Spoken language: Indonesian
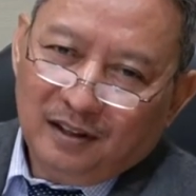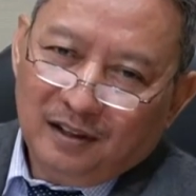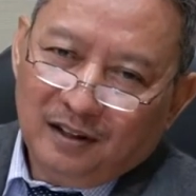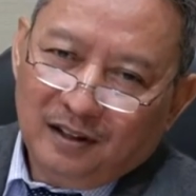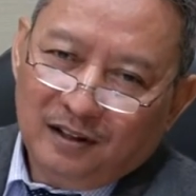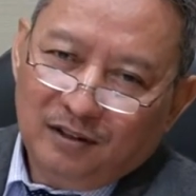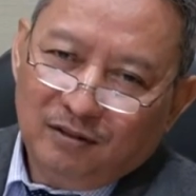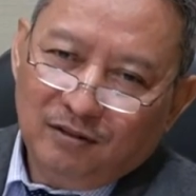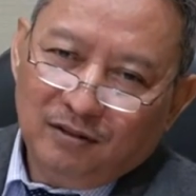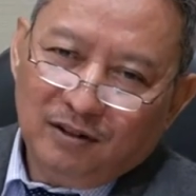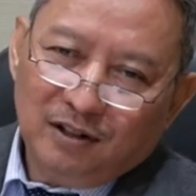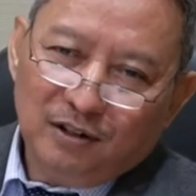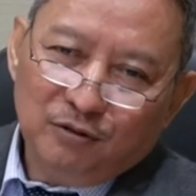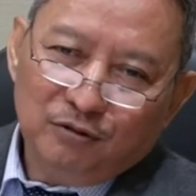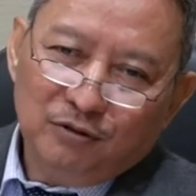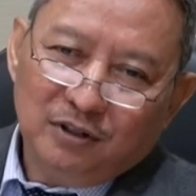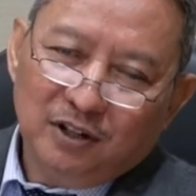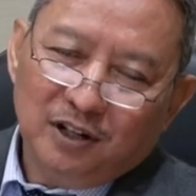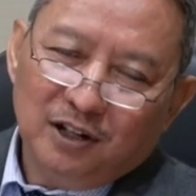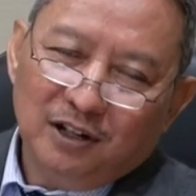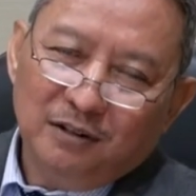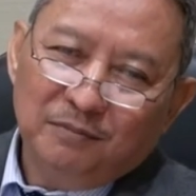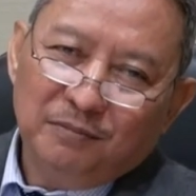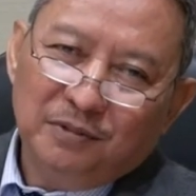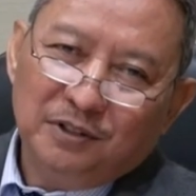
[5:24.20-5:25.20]
Atau kalau sudah
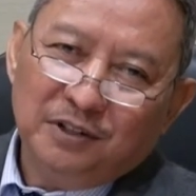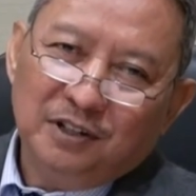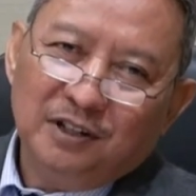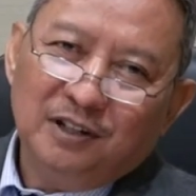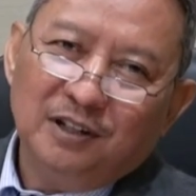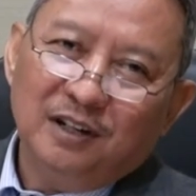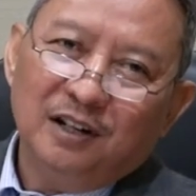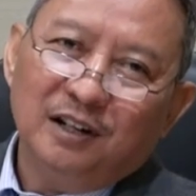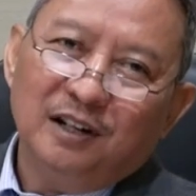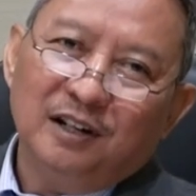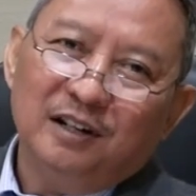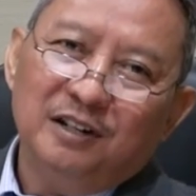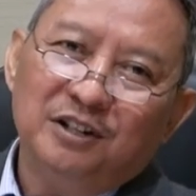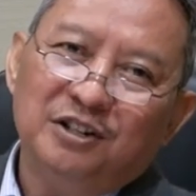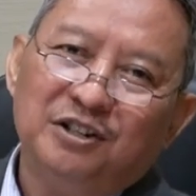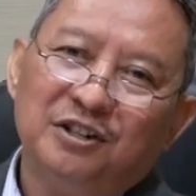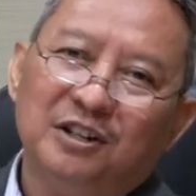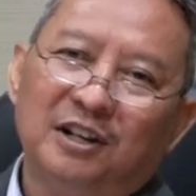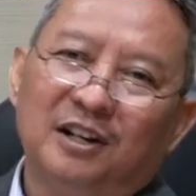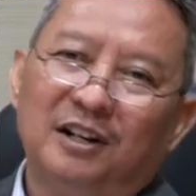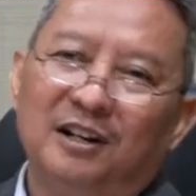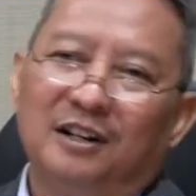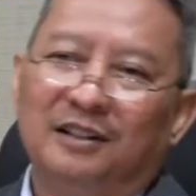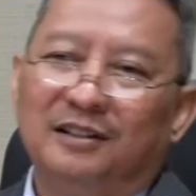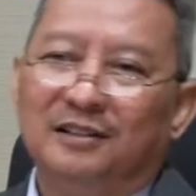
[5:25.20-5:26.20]
nggak bisa dengan
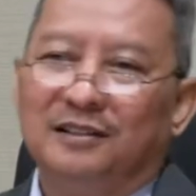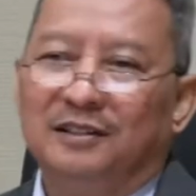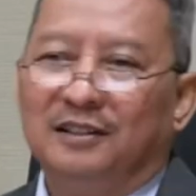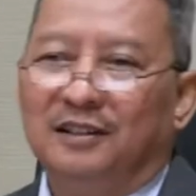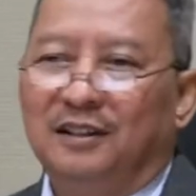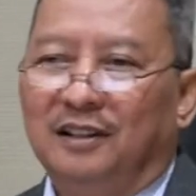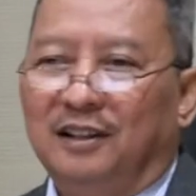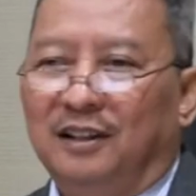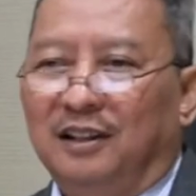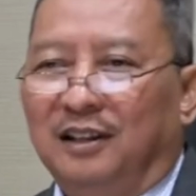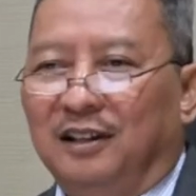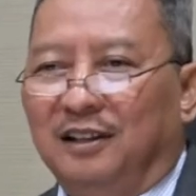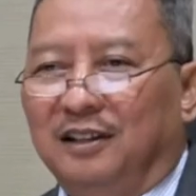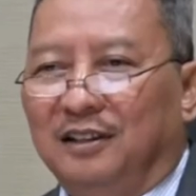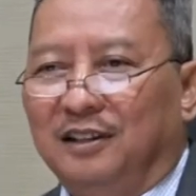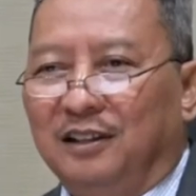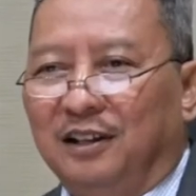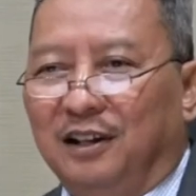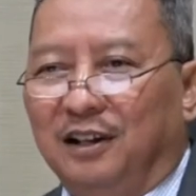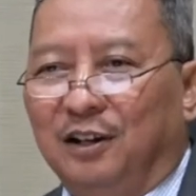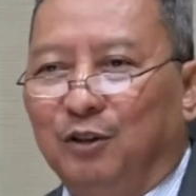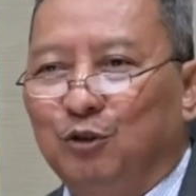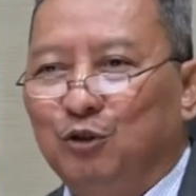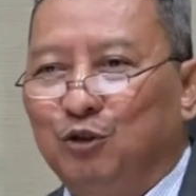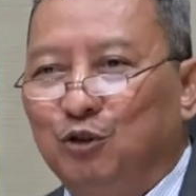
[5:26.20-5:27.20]
isyarat.
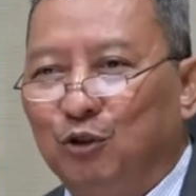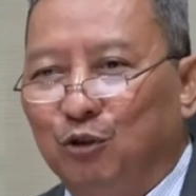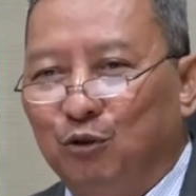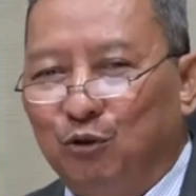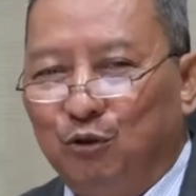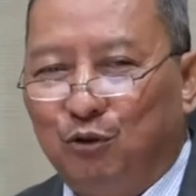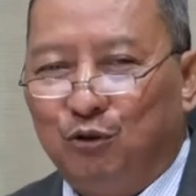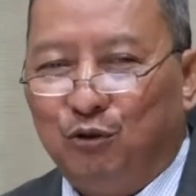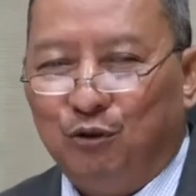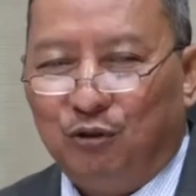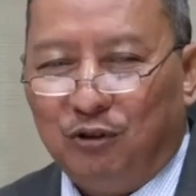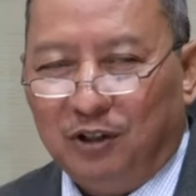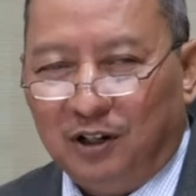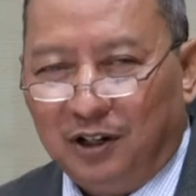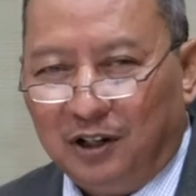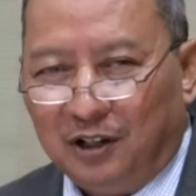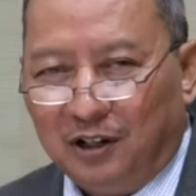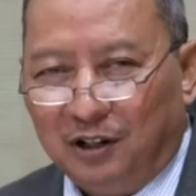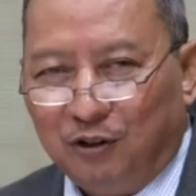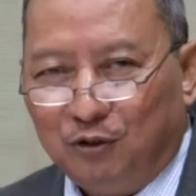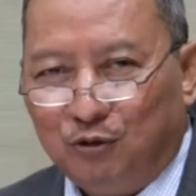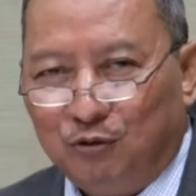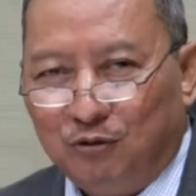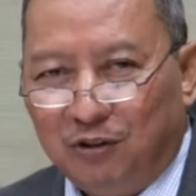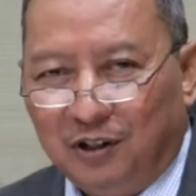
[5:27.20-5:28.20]
Ya ujung-ujungnya
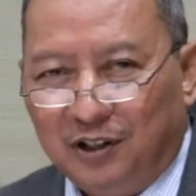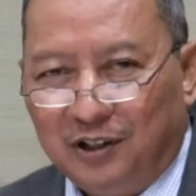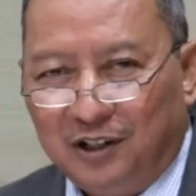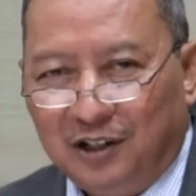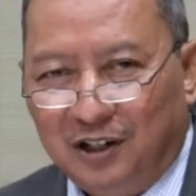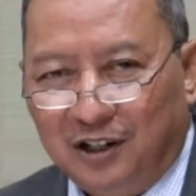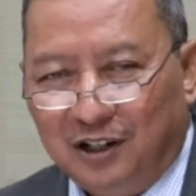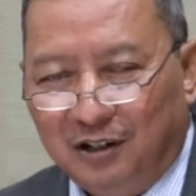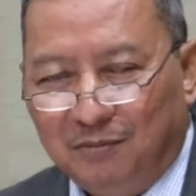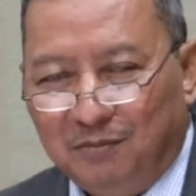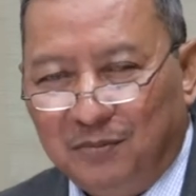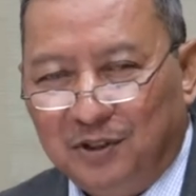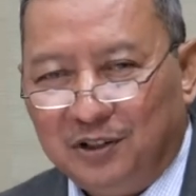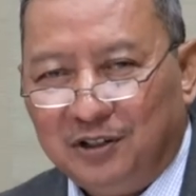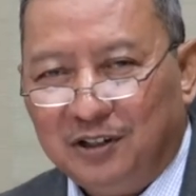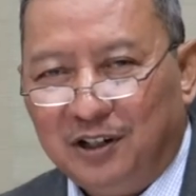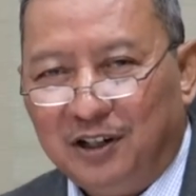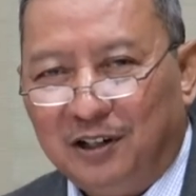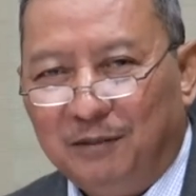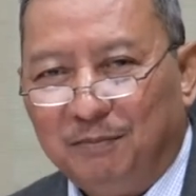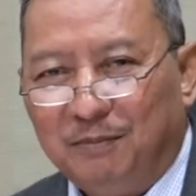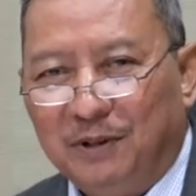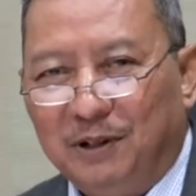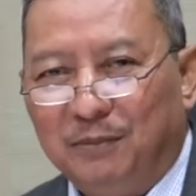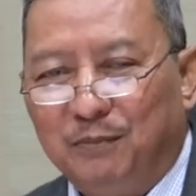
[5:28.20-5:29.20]
kalau sudah tidak bisa
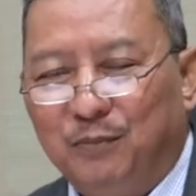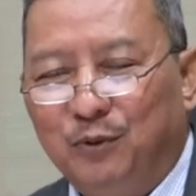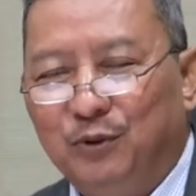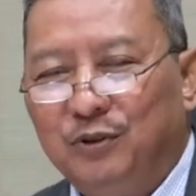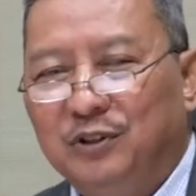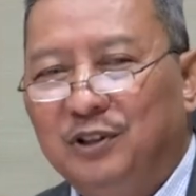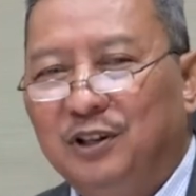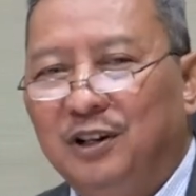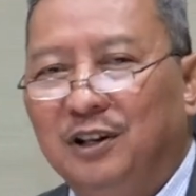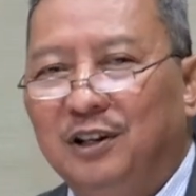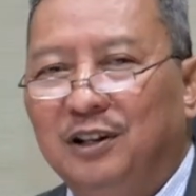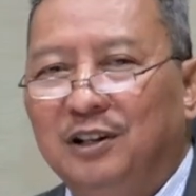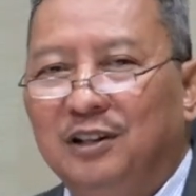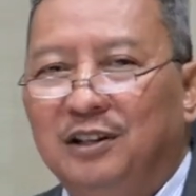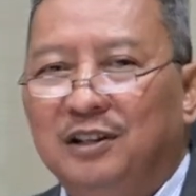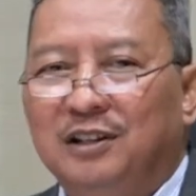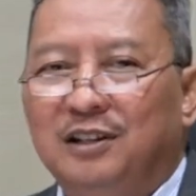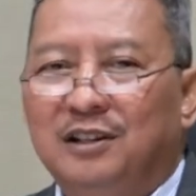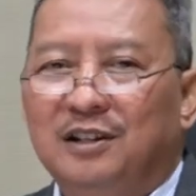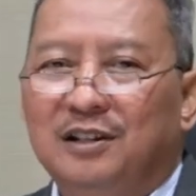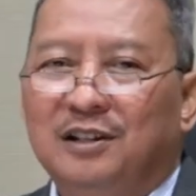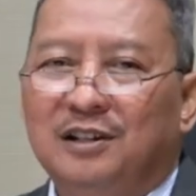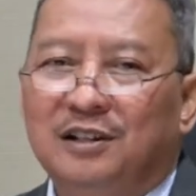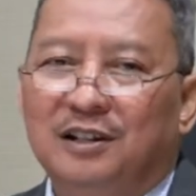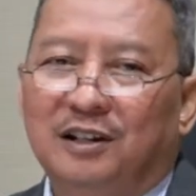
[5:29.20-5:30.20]
apapun ya nanti
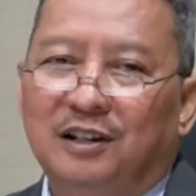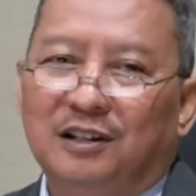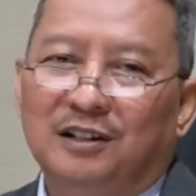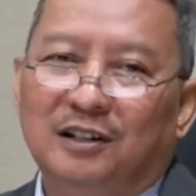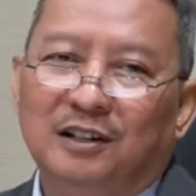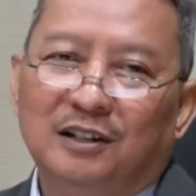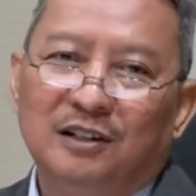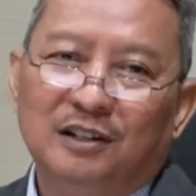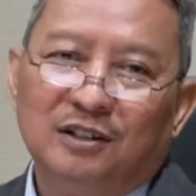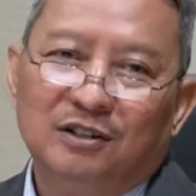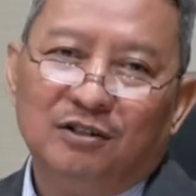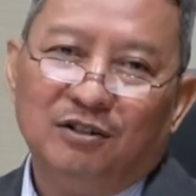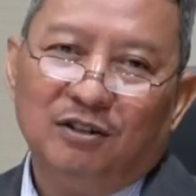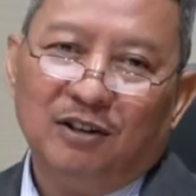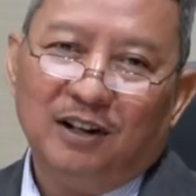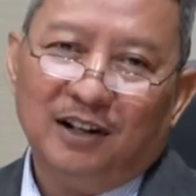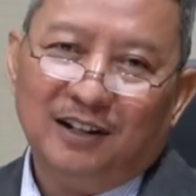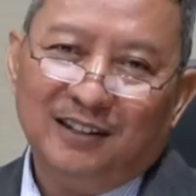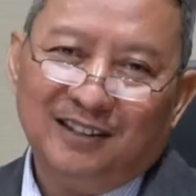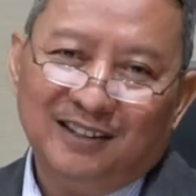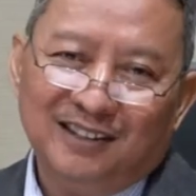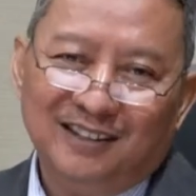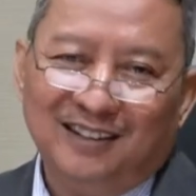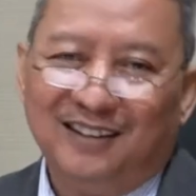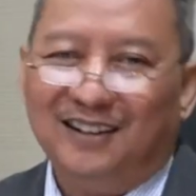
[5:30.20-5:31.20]
gilirannya
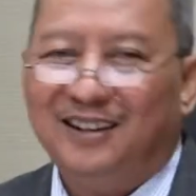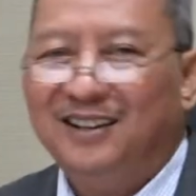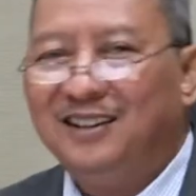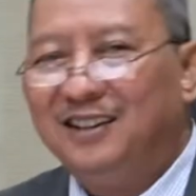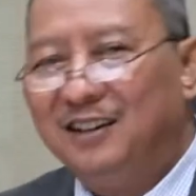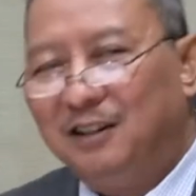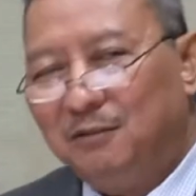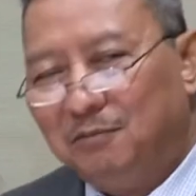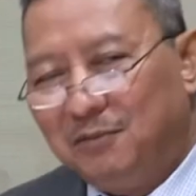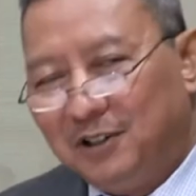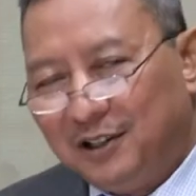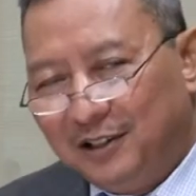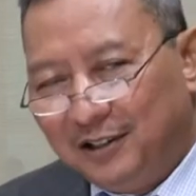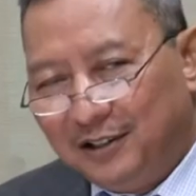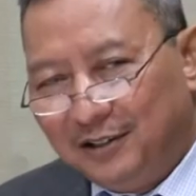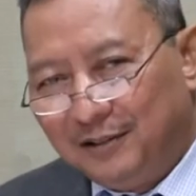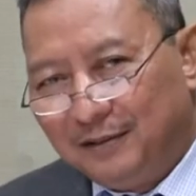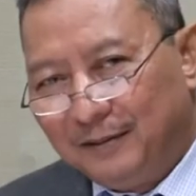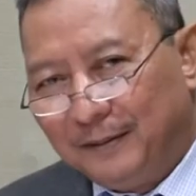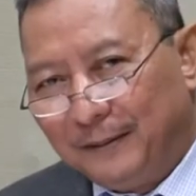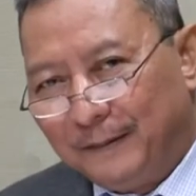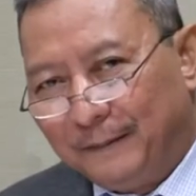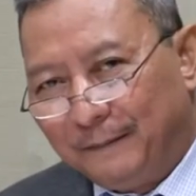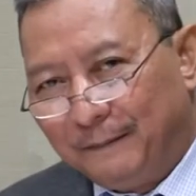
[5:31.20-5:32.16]
disolati kira-kira begitu.